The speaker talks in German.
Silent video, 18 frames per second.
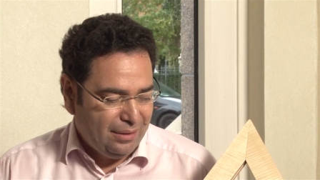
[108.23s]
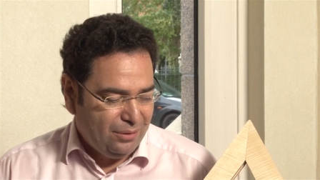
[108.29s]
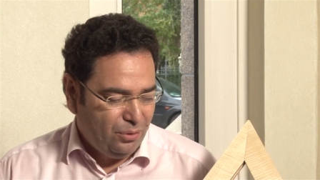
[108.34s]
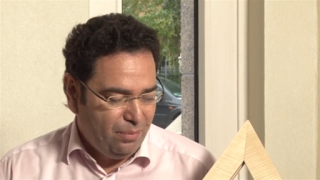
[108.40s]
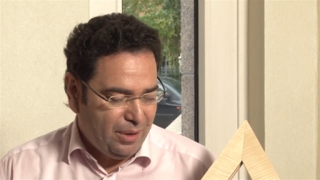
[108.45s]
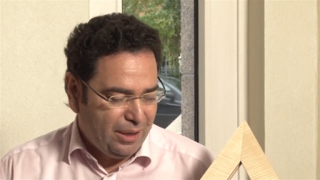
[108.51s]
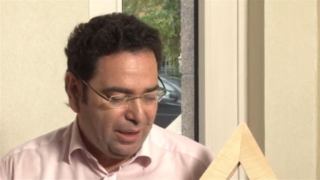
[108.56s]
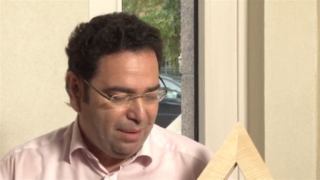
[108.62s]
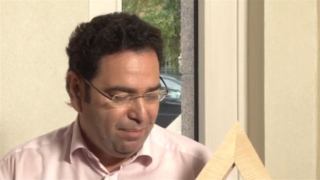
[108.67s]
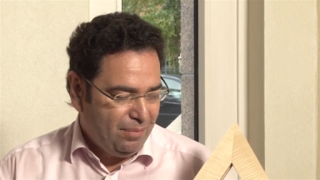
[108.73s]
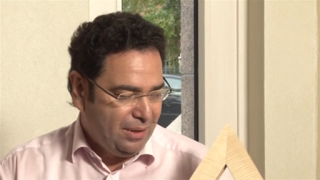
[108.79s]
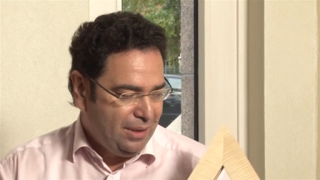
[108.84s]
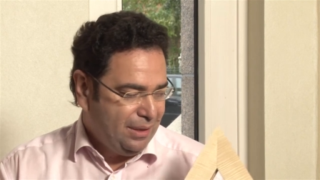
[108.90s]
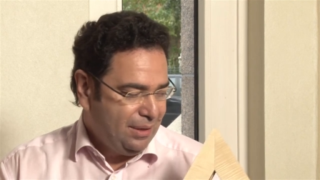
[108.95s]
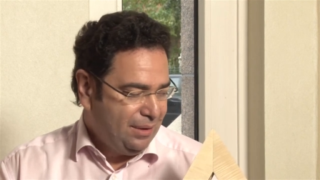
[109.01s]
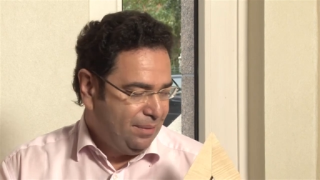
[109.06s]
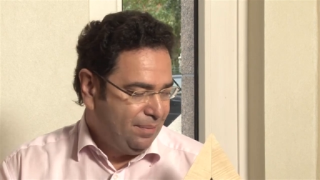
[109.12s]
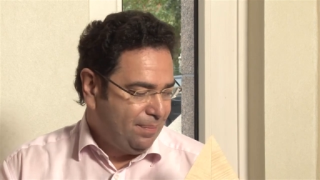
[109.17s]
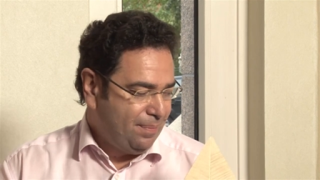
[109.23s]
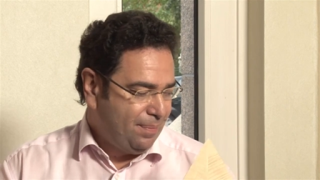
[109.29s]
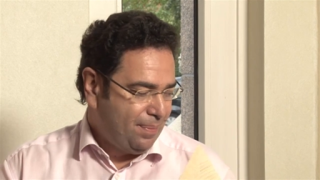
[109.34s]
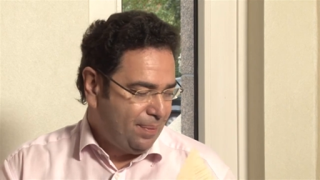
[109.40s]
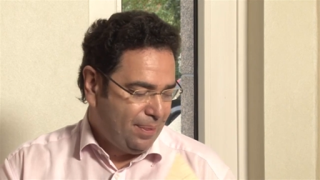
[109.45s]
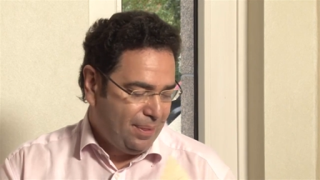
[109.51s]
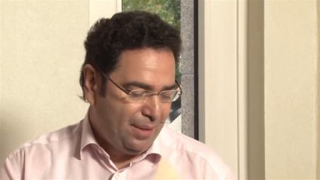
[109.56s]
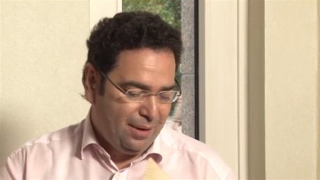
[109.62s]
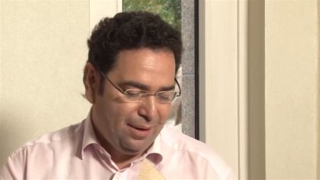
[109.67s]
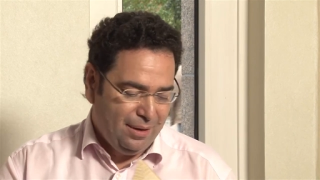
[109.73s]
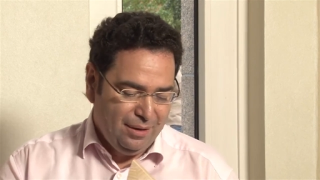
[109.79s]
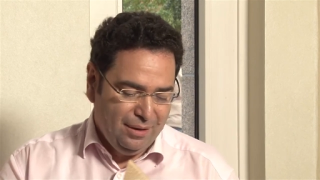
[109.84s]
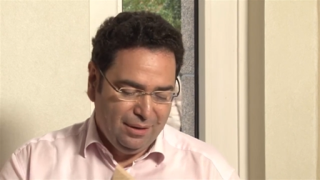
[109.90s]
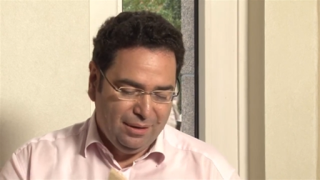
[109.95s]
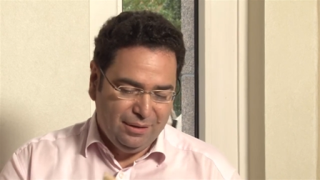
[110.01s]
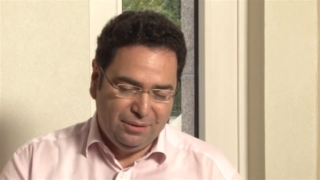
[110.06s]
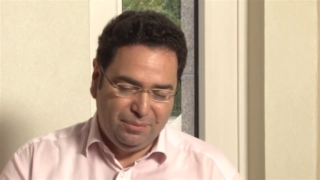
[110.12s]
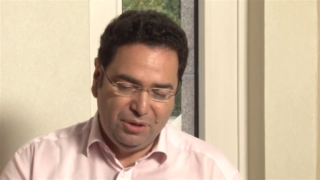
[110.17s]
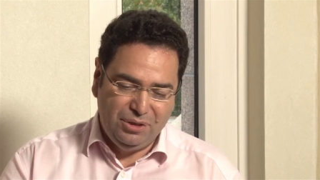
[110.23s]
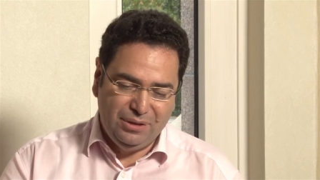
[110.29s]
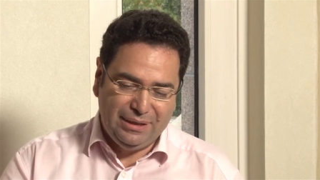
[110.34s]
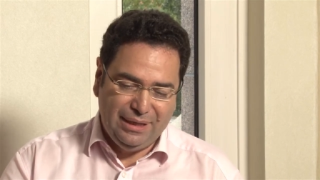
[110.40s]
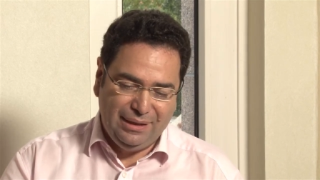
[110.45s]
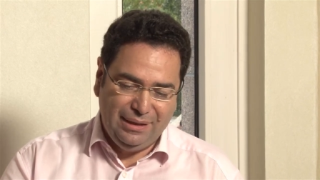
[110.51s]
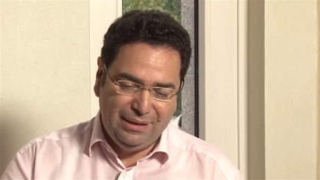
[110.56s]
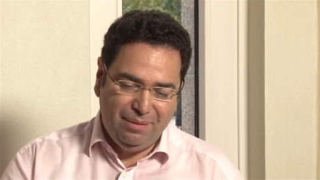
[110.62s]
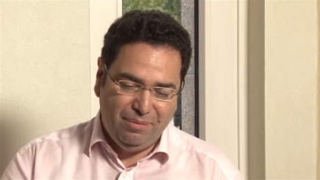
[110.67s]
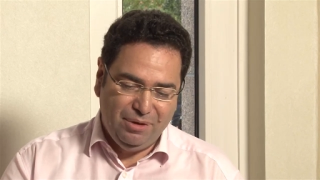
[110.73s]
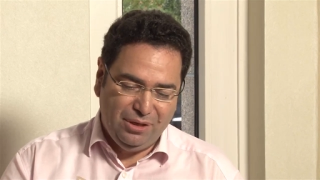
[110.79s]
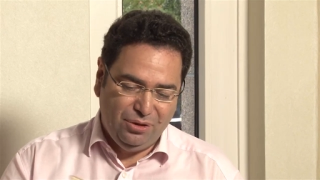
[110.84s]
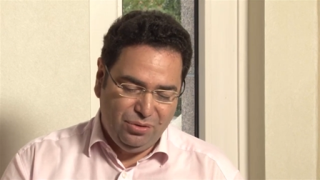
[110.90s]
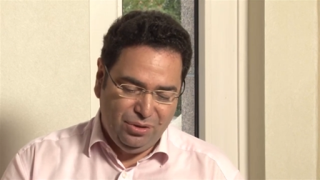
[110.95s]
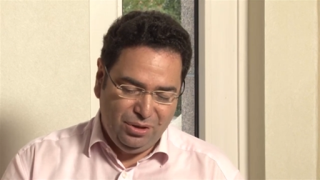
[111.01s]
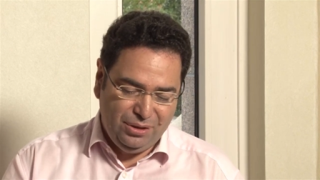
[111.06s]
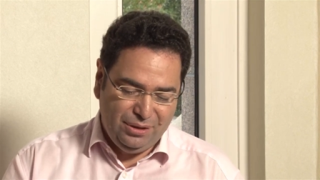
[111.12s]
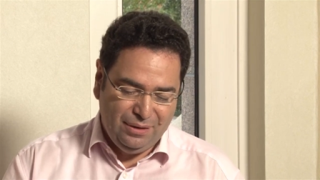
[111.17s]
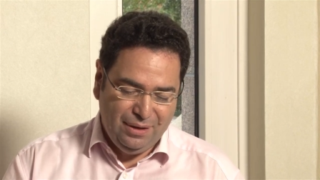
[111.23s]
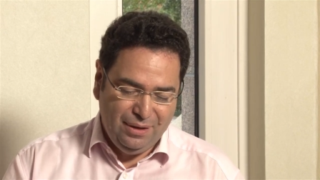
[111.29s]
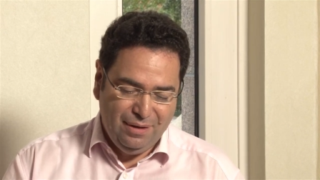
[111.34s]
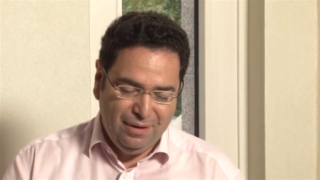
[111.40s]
rübergeben kann. Zwischenzeitlich habe ich natürlich